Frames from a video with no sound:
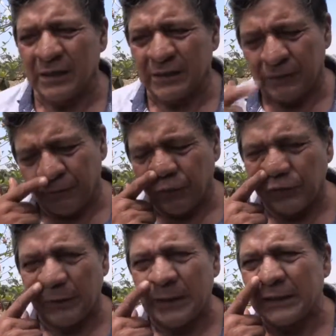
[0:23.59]
es
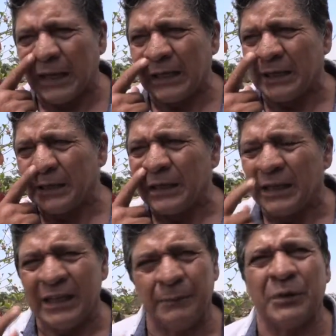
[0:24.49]
fundamental
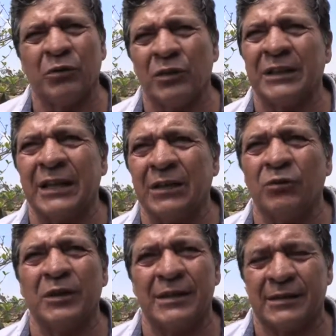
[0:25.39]
y
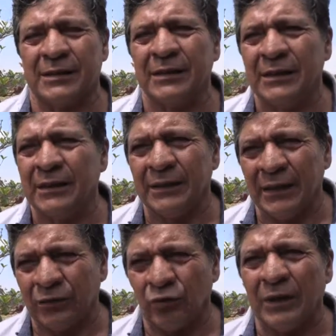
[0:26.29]
prioritario es
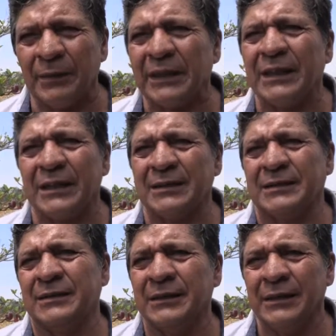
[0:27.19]
de todas
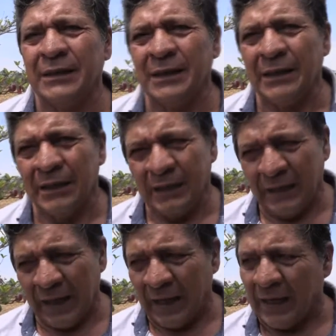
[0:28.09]
maneras
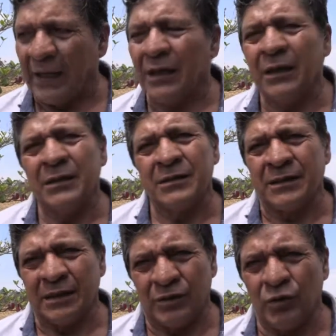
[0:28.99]
la
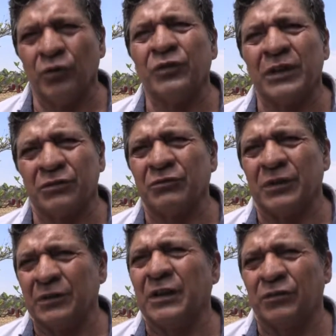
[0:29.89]
cesión de sus,
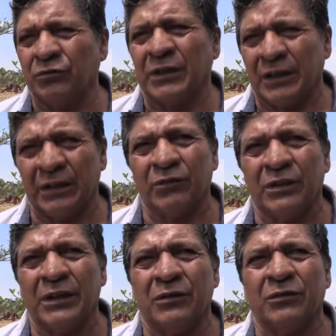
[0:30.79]
de sus terrenos
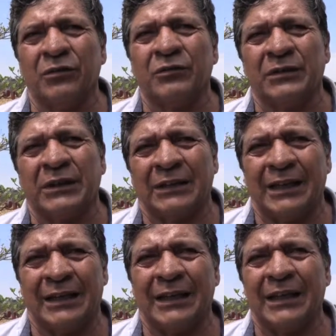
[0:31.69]
de ellos, ¿no?
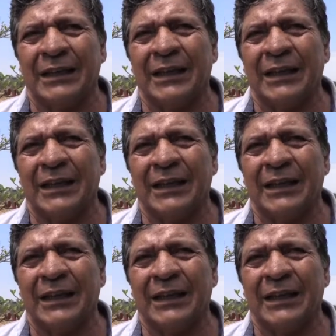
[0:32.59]
tratar de,